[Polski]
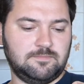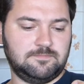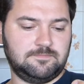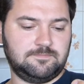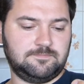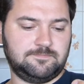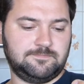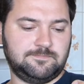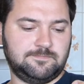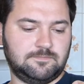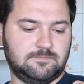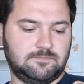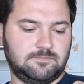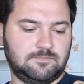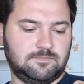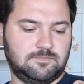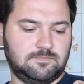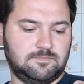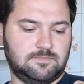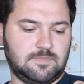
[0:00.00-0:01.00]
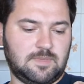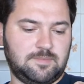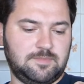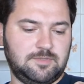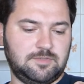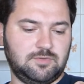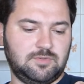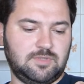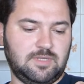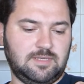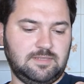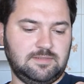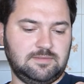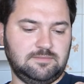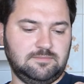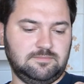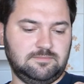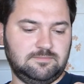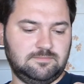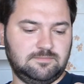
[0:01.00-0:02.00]
mm, mamy tutaj
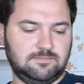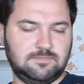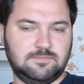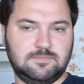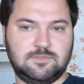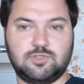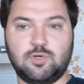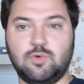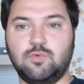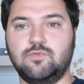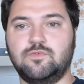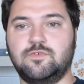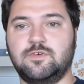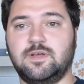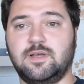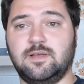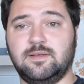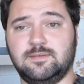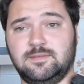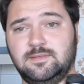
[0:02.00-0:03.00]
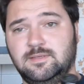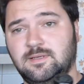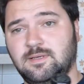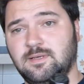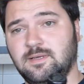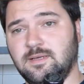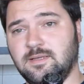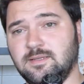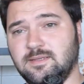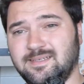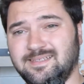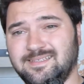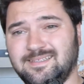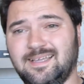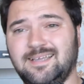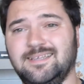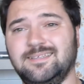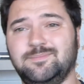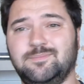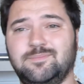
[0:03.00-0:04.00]
czołówkę tych
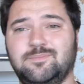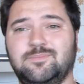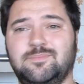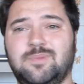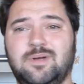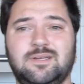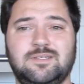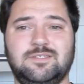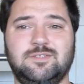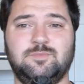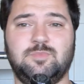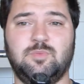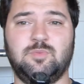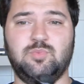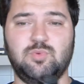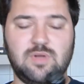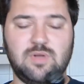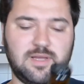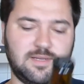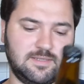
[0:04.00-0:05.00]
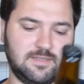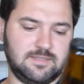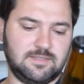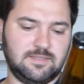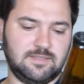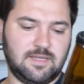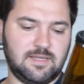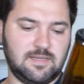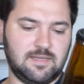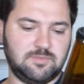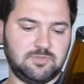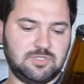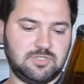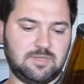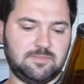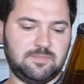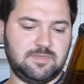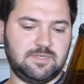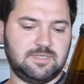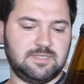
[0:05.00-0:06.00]
najbardziej popularnych i
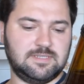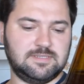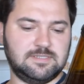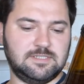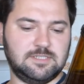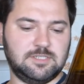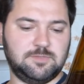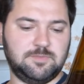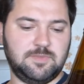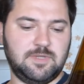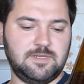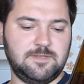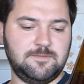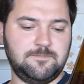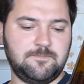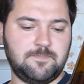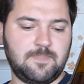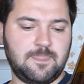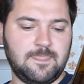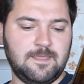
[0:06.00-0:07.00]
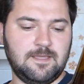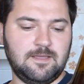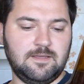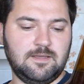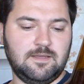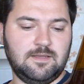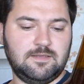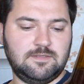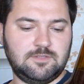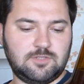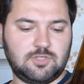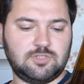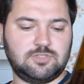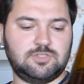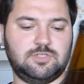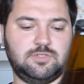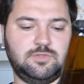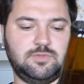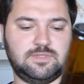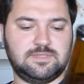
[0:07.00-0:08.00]
najlepszych amerykańskich chmieli.
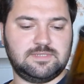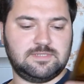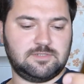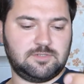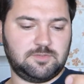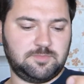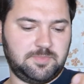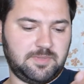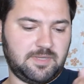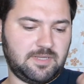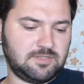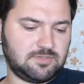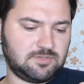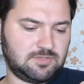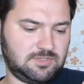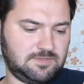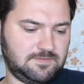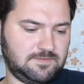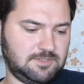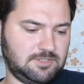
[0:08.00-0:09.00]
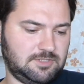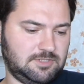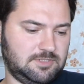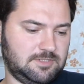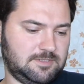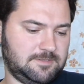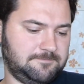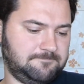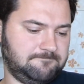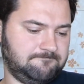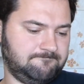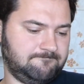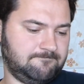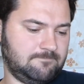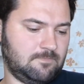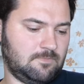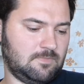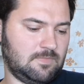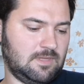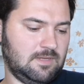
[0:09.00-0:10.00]
droższy US05 oczywiście.
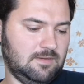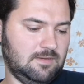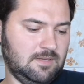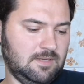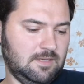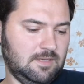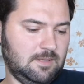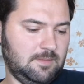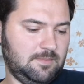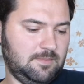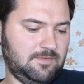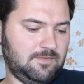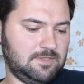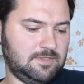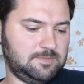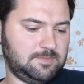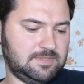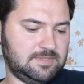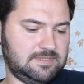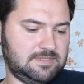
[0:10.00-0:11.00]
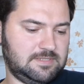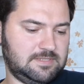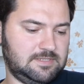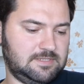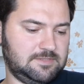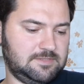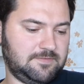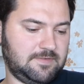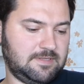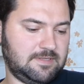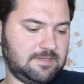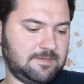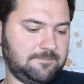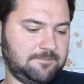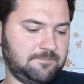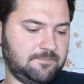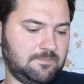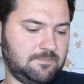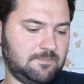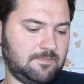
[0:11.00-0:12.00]
Piwo jest pasteryzowane.
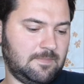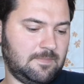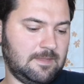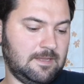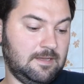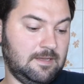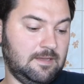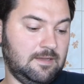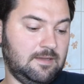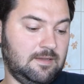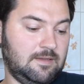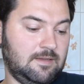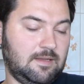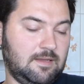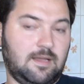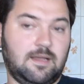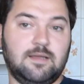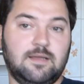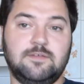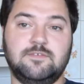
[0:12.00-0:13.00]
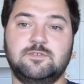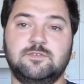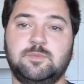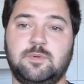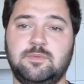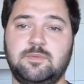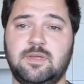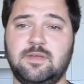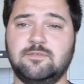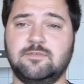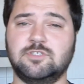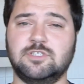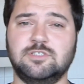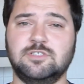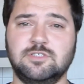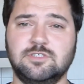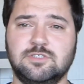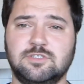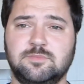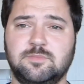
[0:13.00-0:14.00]
A, i wspomniałem
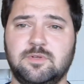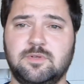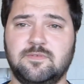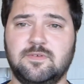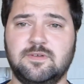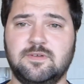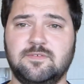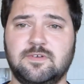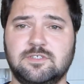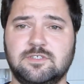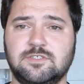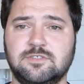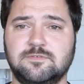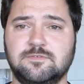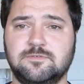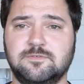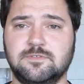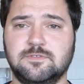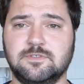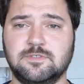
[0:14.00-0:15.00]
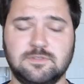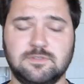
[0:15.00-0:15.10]
wcześniej, że browar waży w,